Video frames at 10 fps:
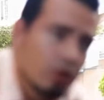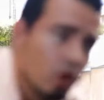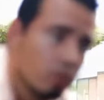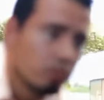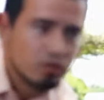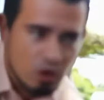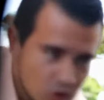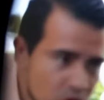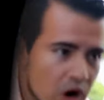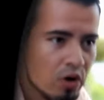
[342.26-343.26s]
Amigo, por
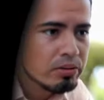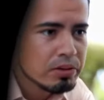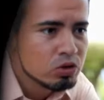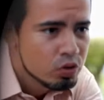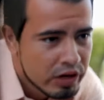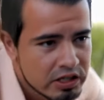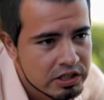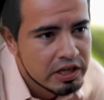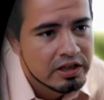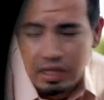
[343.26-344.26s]
favor colabore, me tuve un
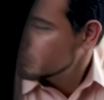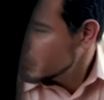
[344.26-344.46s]
accidente.